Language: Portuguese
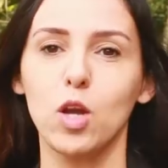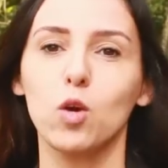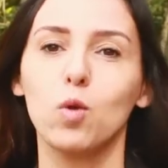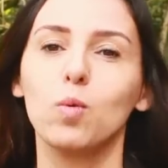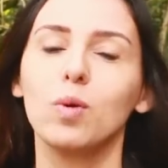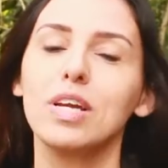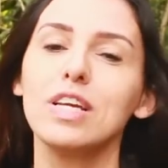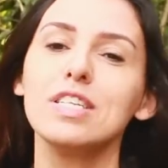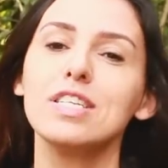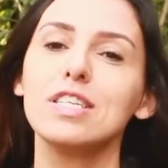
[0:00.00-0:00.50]

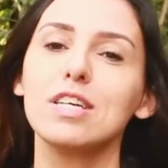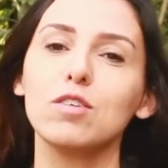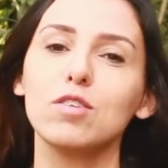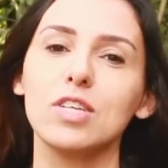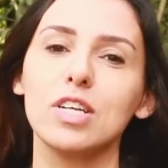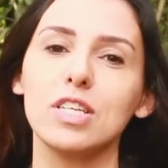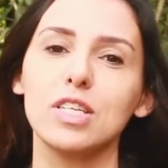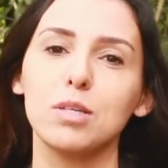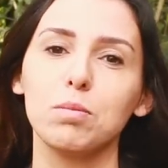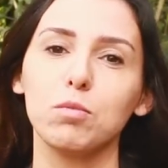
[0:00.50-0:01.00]
Com 15 anos
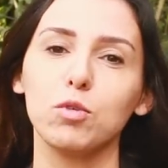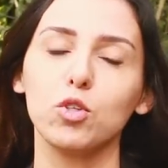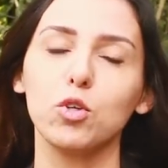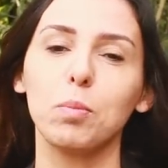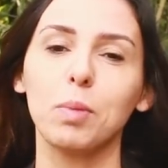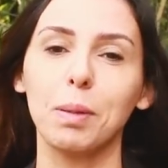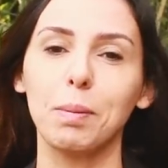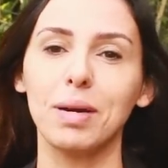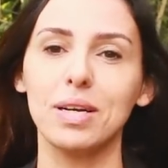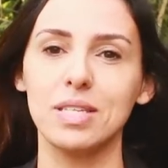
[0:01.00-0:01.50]
ele se mudou
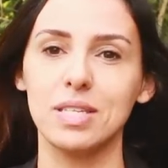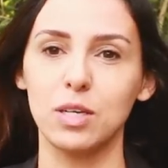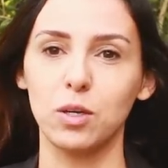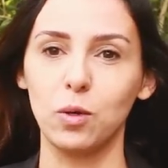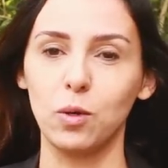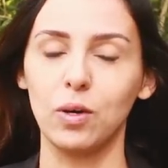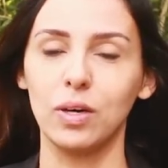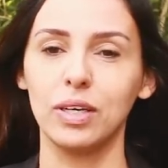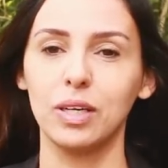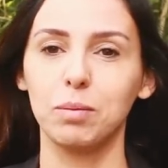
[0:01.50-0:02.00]
para
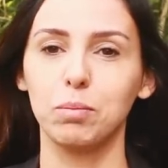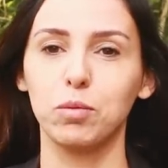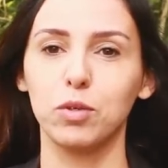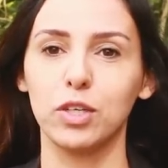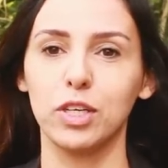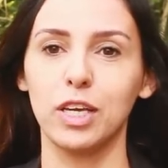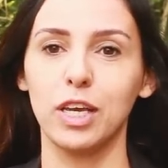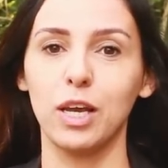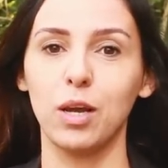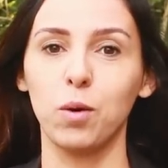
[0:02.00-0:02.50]
Barcelona
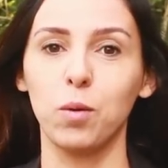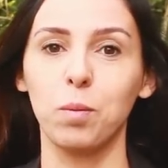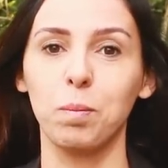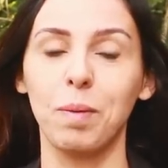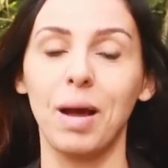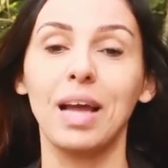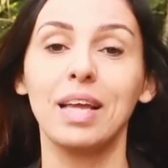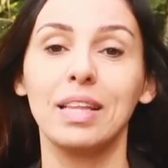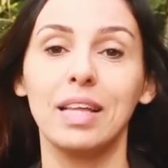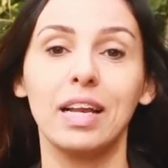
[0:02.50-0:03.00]
porque o
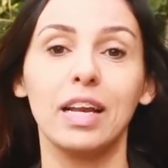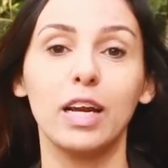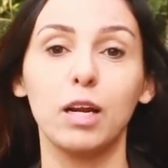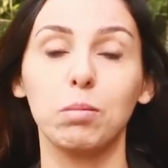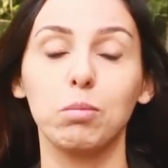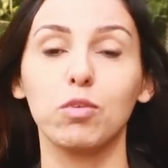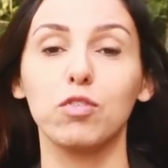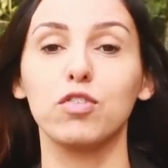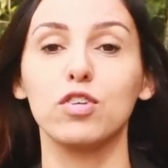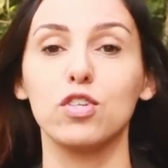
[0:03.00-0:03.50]
pai dele era
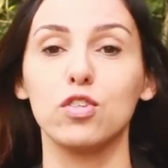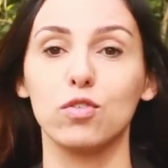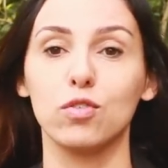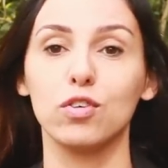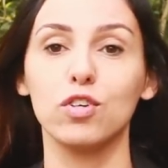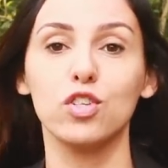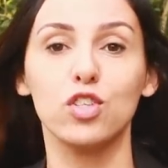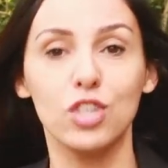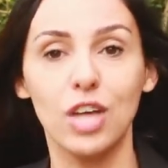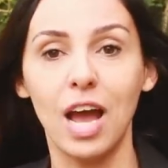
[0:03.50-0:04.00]

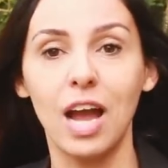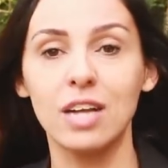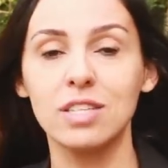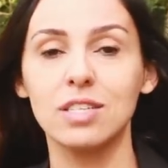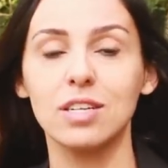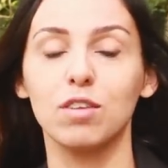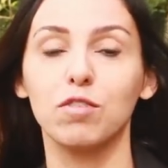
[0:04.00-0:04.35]
professor de artes,